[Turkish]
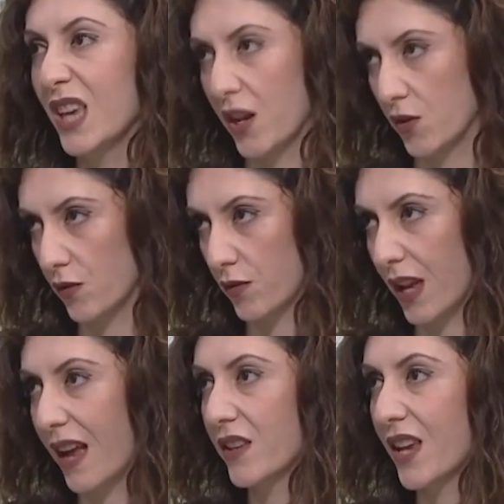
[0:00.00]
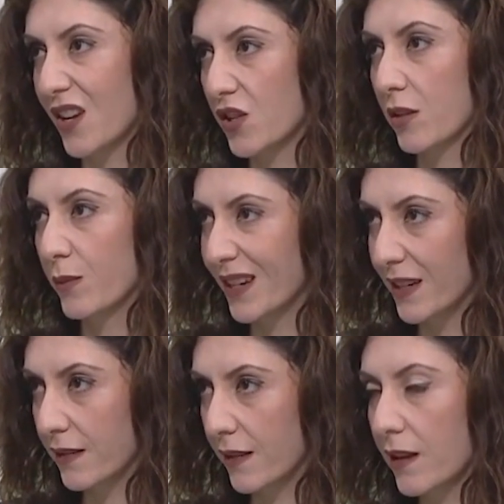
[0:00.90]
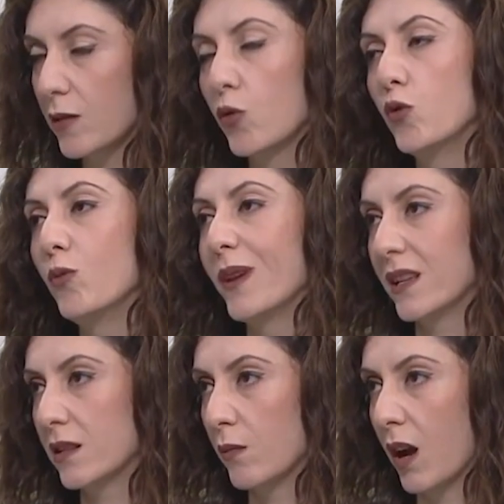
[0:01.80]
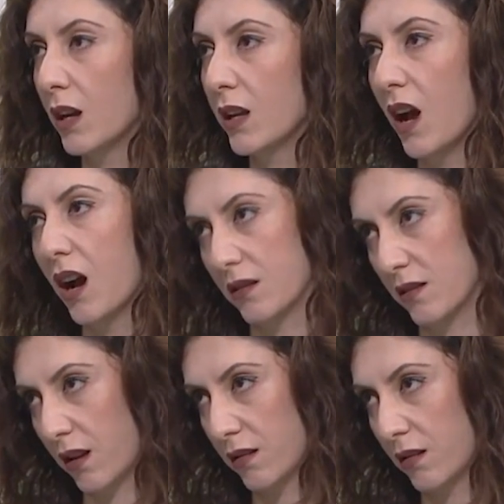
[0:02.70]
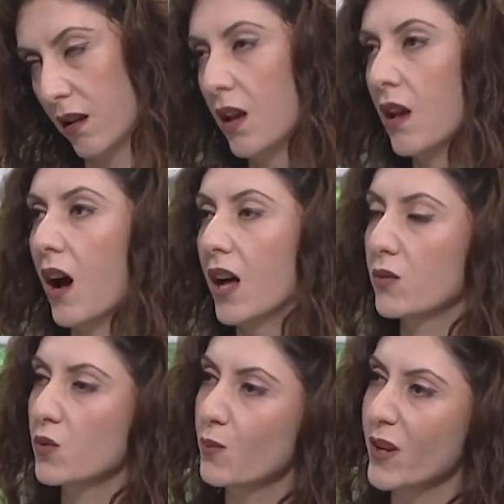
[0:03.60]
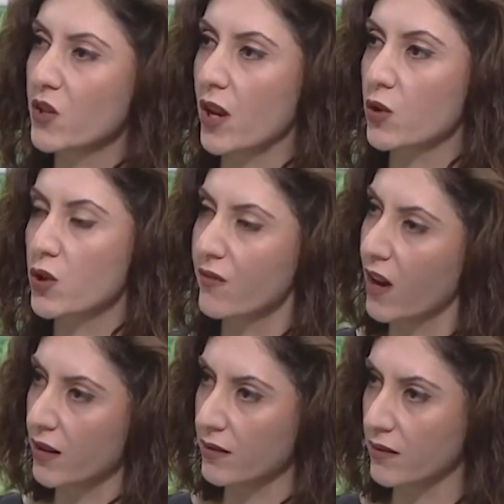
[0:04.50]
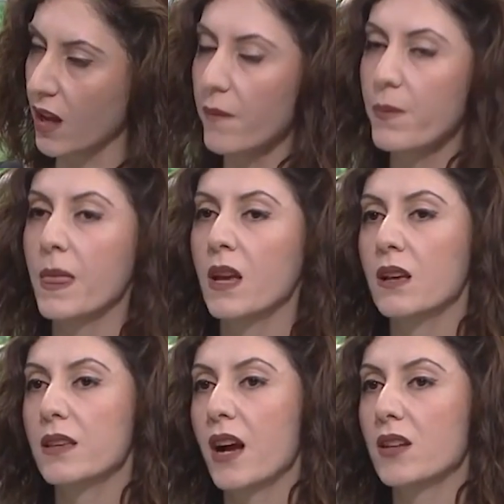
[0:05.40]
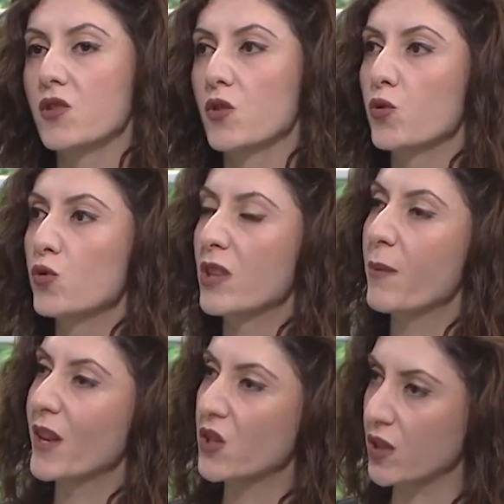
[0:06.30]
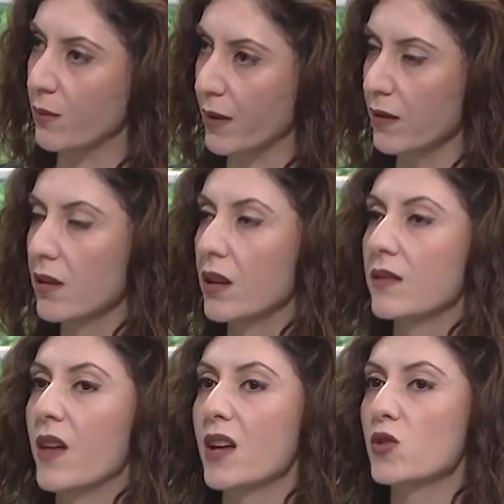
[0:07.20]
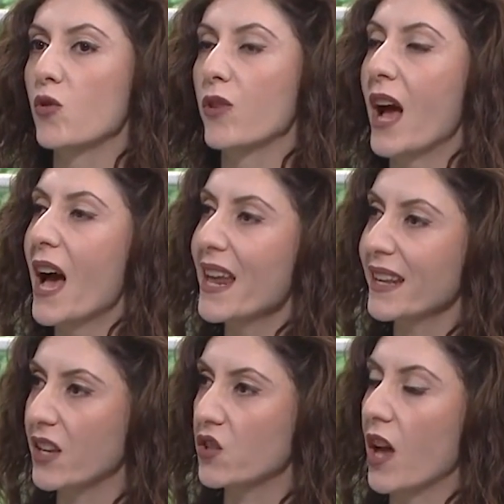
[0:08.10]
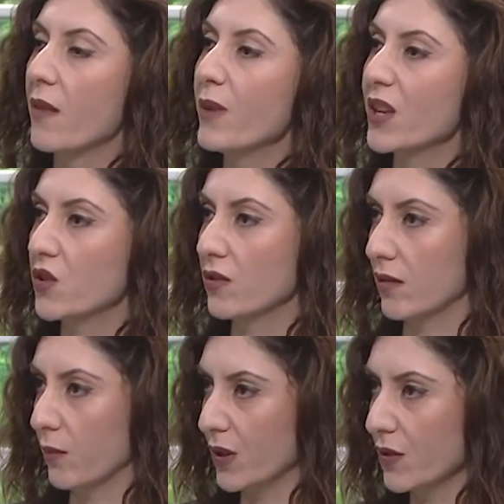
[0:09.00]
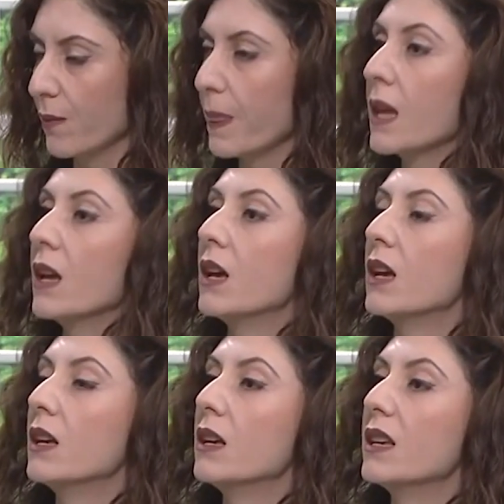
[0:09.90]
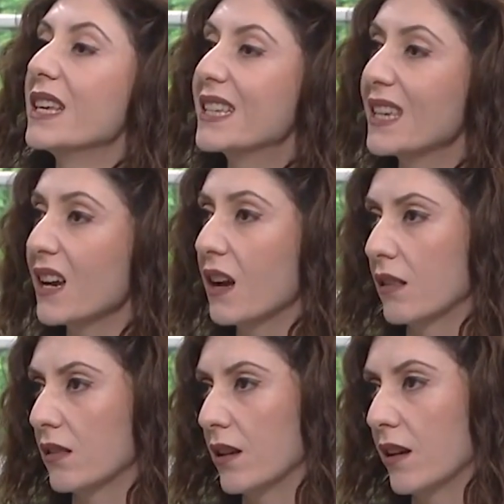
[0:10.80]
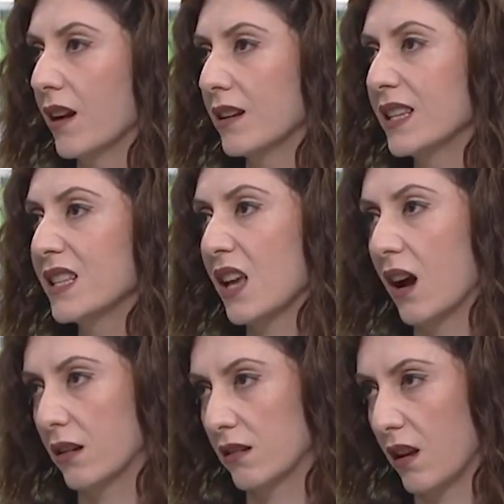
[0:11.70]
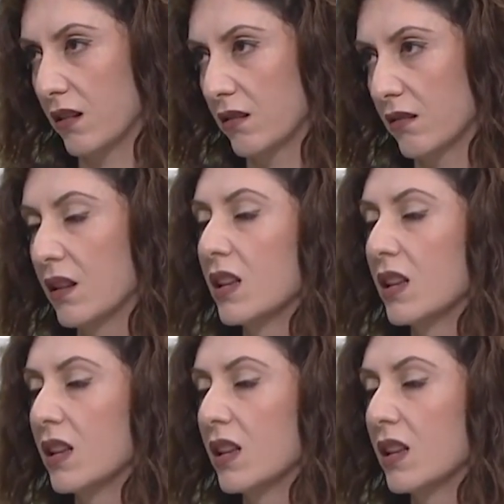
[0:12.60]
yaştır. Yani yaşla birlikte görülme ihtimali artar. 65 yaş civarında yaklaşık %5 gibi. Daha sonra her geçen 5 yılda bir e, ikiye katlayarak risk artar.